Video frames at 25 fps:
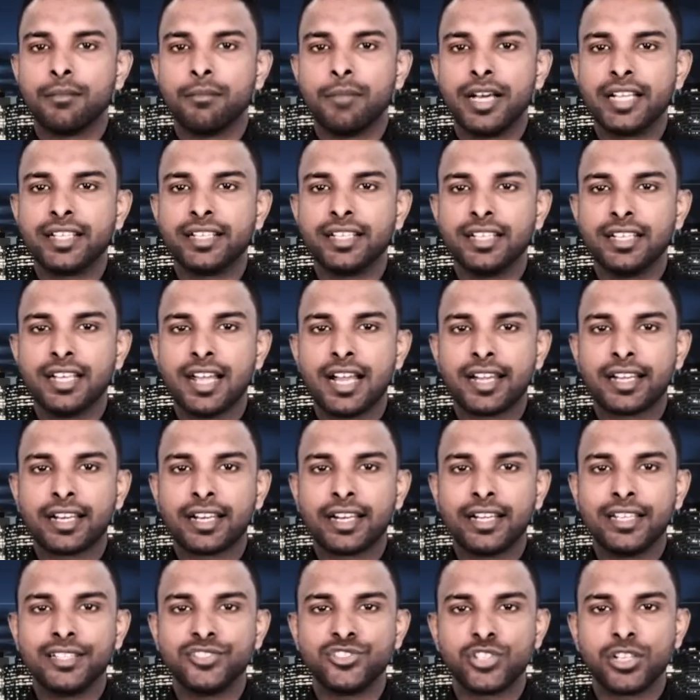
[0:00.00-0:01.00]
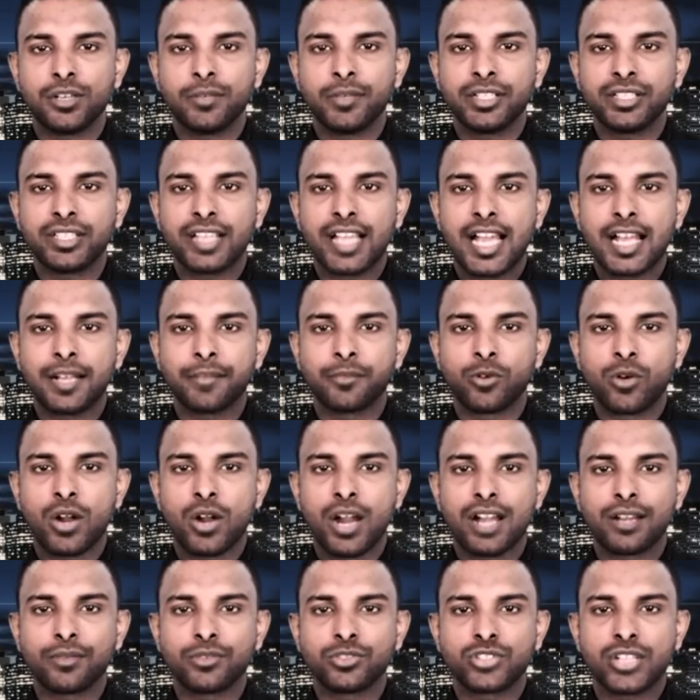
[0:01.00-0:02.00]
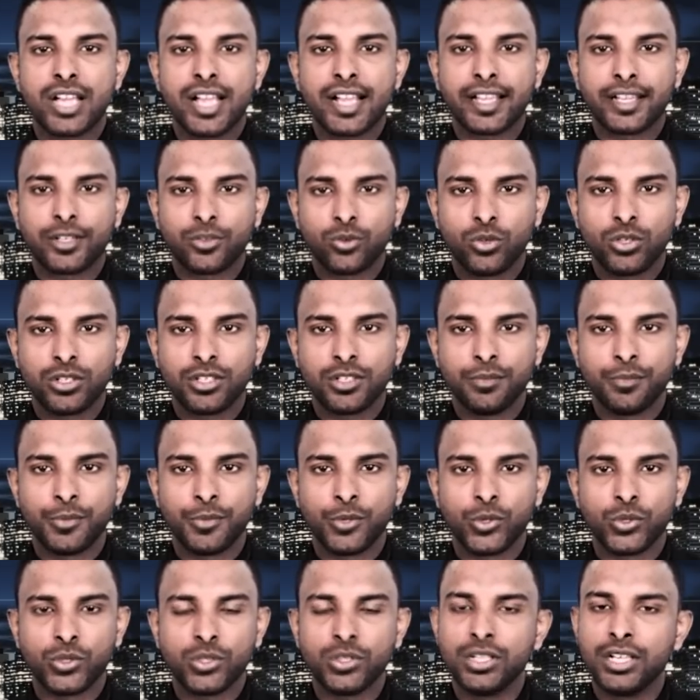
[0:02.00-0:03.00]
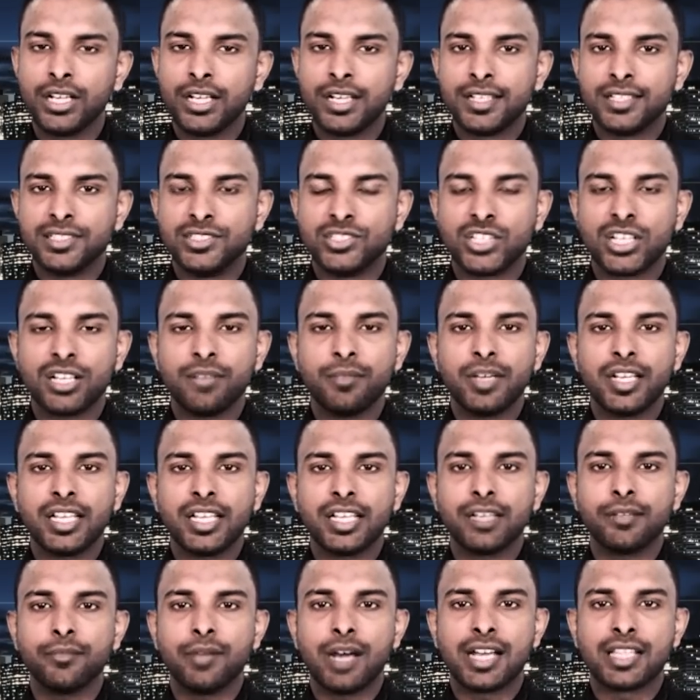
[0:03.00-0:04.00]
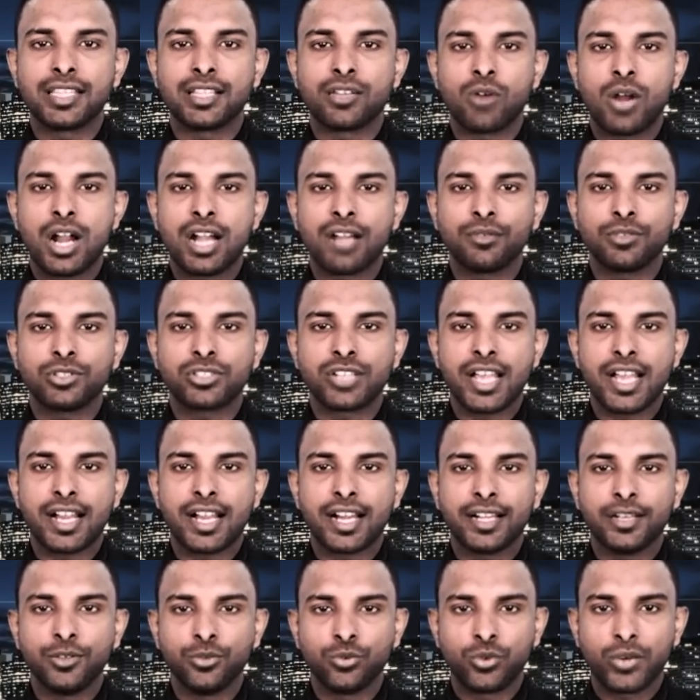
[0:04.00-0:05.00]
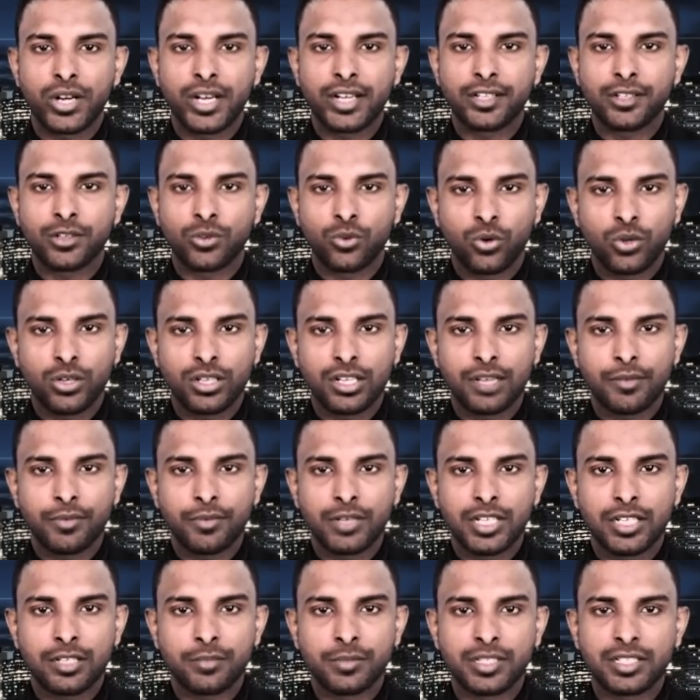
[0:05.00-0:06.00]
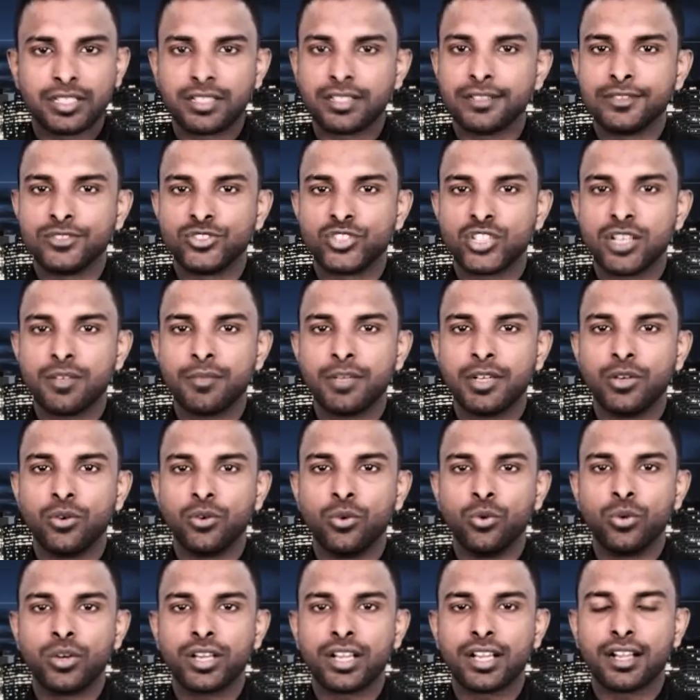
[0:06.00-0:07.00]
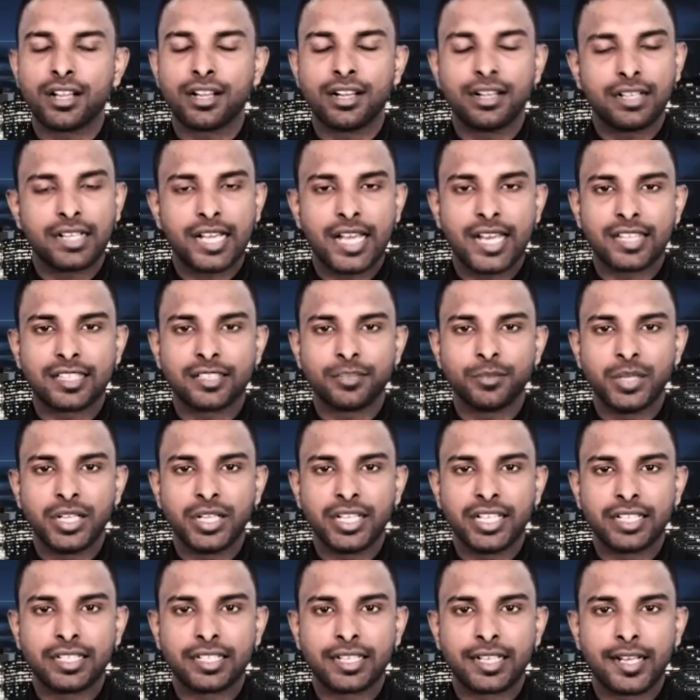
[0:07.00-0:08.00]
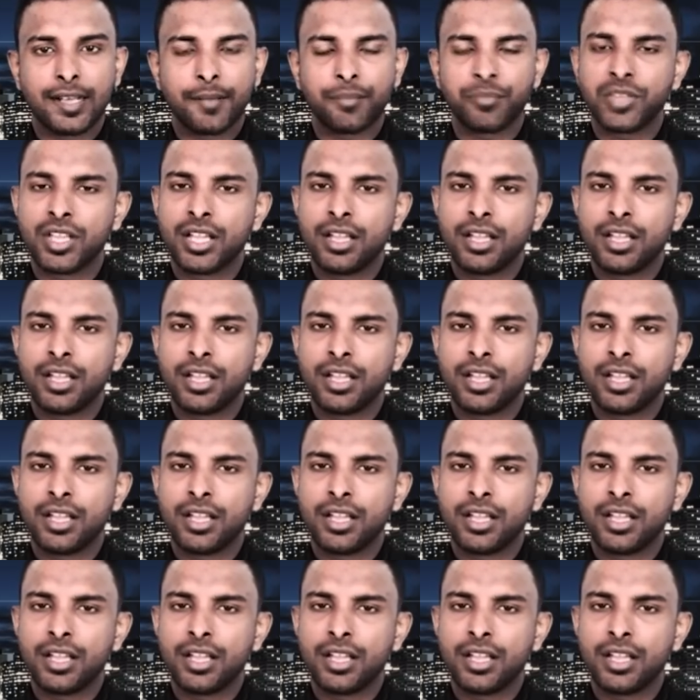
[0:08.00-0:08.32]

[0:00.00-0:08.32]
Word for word: மத்திய நாடுகளை ஜெர்மன் தயாரிப்பு ராணுவ டேங்கை கொடுக்கும் போது ஜெர்மனியும் அந்த ராணுவ டேங்களை உக்ரைனுக்கு கொடுக்க வேண்டும் என்று ஜெர்மன் ஊடகங்கள் கருத்து வெளியிட்டன